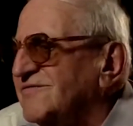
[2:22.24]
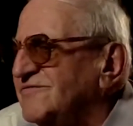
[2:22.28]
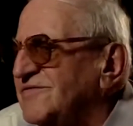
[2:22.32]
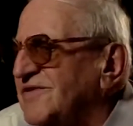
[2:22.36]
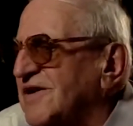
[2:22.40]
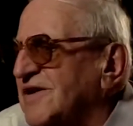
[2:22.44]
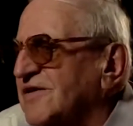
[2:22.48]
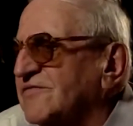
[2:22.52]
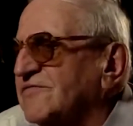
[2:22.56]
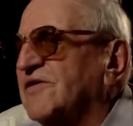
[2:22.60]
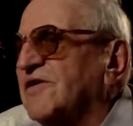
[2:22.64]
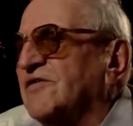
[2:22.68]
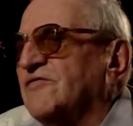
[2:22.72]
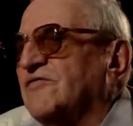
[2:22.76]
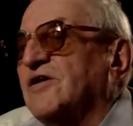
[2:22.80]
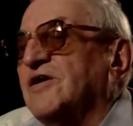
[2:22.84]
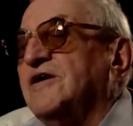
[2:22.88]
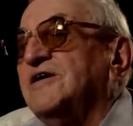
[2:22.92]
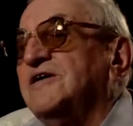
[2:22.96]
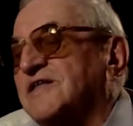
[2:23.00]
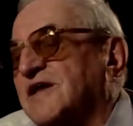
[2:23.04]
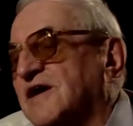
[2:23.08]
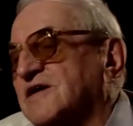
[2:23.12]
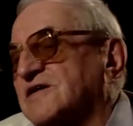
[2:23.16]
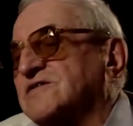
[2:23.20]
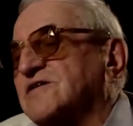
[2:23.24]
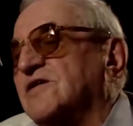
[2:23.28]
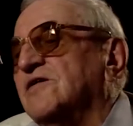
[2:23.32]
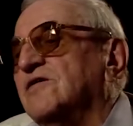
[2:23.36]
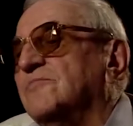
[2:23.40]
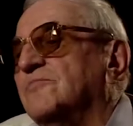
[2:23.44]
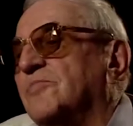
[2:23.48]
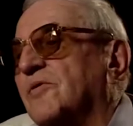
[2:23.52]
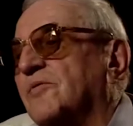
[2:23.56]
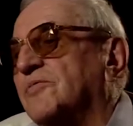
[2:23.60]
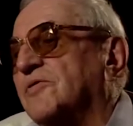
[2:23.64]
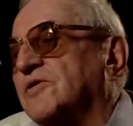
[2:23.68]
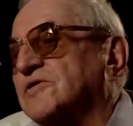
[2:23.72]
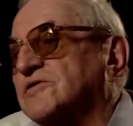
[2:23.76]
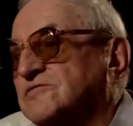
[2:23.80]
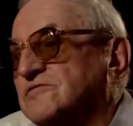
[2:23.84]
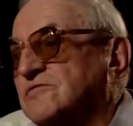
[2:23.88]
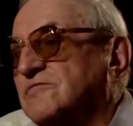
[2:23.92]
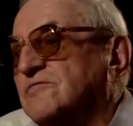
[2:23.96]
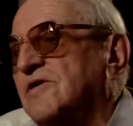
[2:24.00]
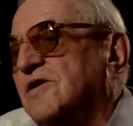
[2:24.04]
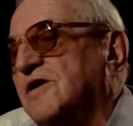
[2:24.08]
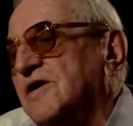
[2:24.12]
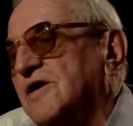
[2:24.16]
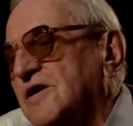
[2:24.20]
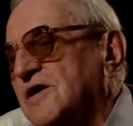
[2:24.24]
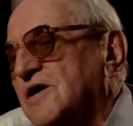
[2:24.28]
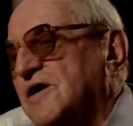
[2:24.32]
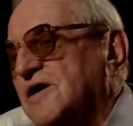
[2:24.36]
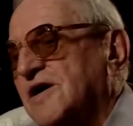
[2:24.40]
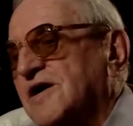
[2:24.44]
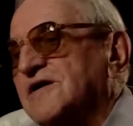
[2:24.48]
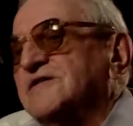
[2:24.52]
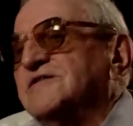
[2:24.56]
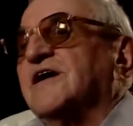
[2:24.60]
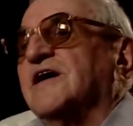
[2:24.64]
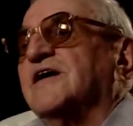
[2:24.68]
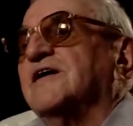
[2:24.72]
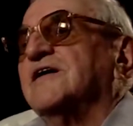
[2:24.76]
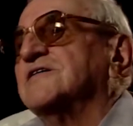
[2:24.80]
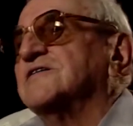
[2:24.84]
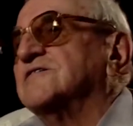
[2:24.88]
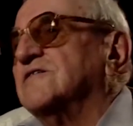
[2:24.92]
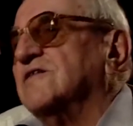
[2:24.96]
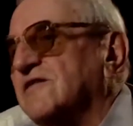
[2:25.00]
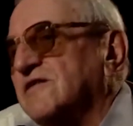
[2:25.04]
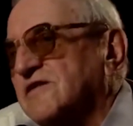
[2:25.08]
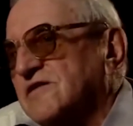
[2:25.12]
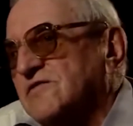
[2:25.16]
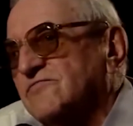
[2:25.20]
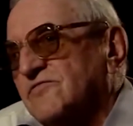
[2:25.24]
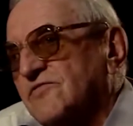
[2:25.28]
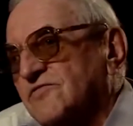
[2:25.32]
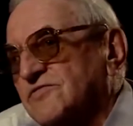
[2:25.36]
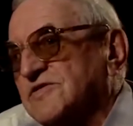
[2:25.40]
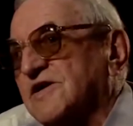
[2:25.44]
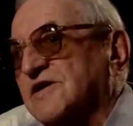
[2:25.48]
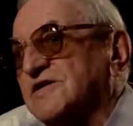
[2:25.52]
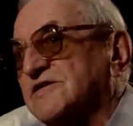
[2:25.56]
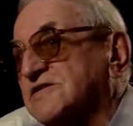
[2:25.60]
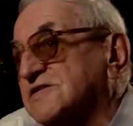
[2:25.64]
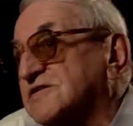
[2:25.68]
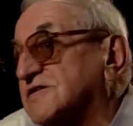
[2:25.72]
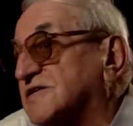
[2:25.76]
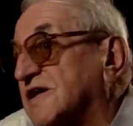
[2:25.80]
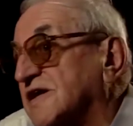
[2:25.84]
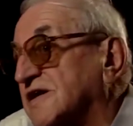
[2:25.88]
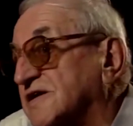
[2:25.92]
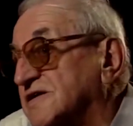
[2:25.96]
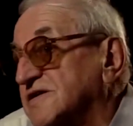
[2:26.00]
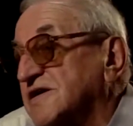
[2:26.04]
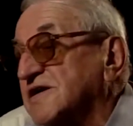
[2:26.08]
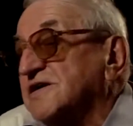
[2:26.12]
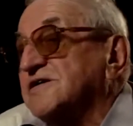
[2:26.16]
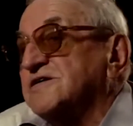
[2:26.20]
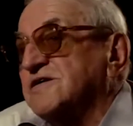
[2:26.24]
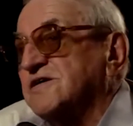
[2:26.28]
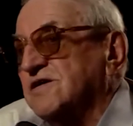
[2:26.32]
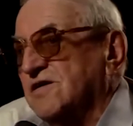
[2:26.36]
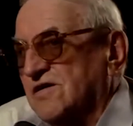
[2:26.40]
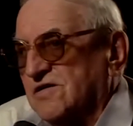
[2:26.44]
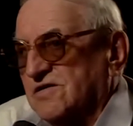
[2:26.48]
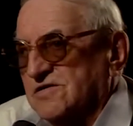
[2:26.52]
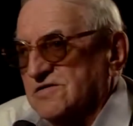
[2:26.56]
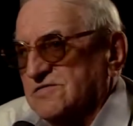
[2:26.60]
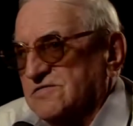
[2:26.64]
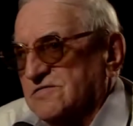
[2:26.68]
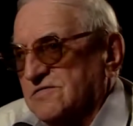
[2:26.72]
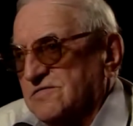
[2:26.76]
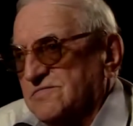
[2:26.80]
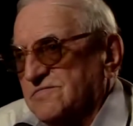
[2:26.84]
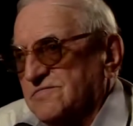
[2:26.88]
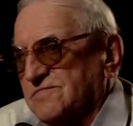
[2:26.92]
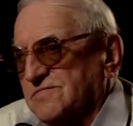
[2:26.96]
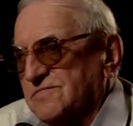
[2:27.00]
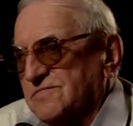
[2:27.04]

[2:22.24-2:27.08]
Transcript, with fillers: Wiele, wiele. I także po prostu zaresztowano wówczas 40 osób